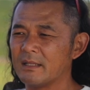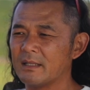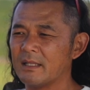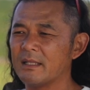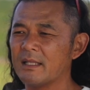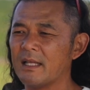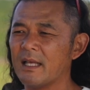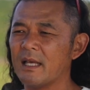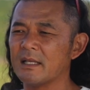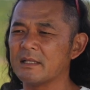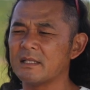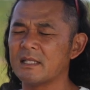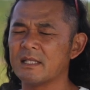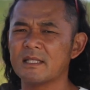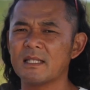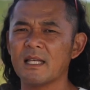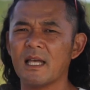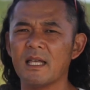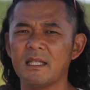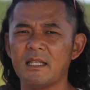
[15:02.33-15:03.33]
なんで
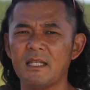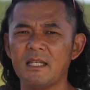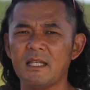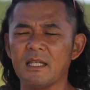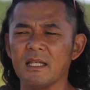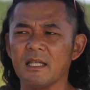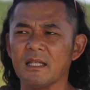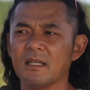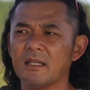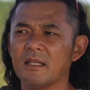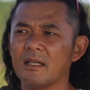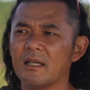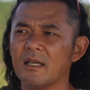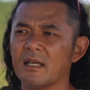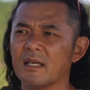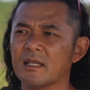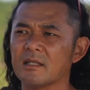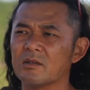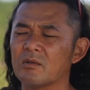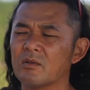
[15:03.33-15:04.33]
実際に、
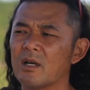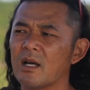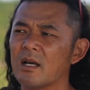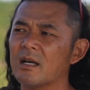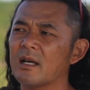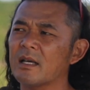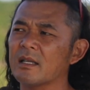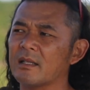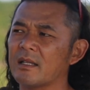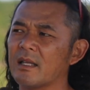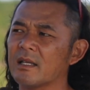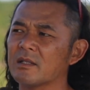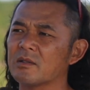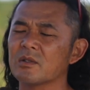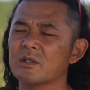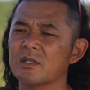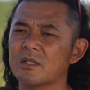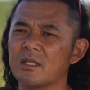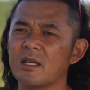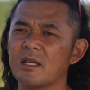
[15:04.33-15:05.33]
そう考えて、
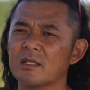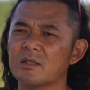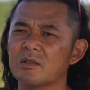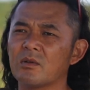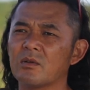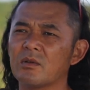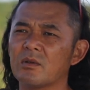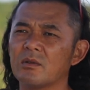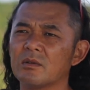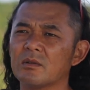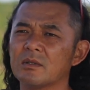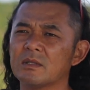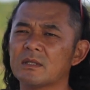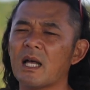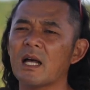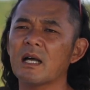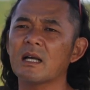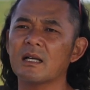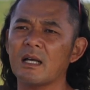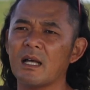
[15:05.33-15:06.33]
そして
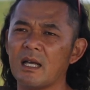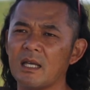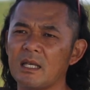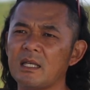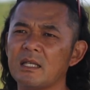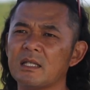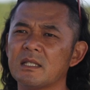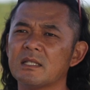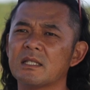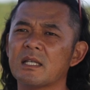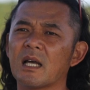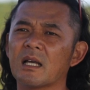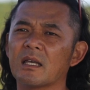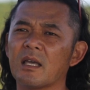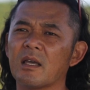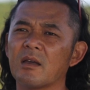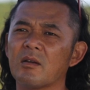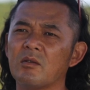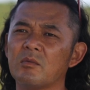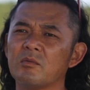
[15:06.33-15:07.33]
3回車
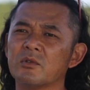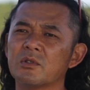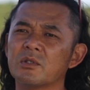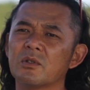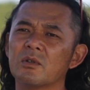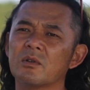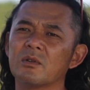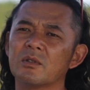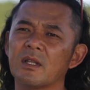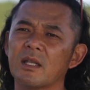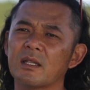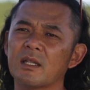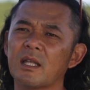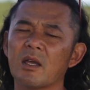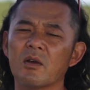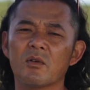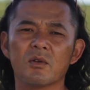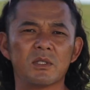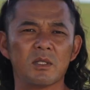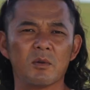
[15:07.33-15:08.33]
検を無償で
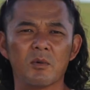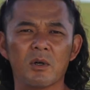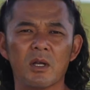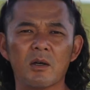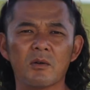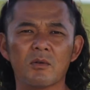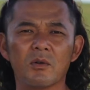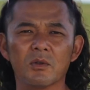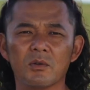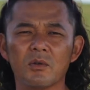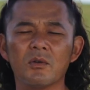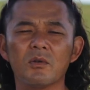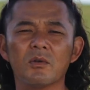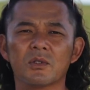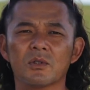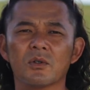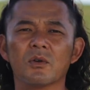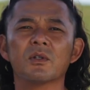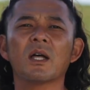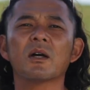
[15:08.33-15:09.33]
対応してもらうことを
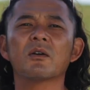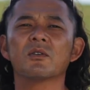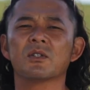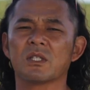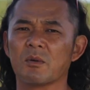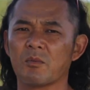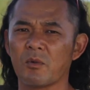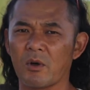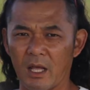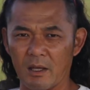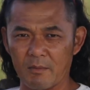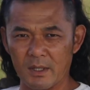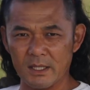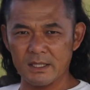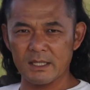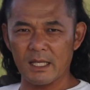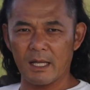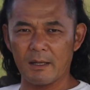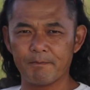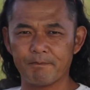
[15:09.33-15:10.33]
承諾してもらいま
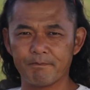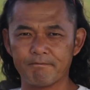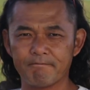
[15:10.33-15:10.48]
した。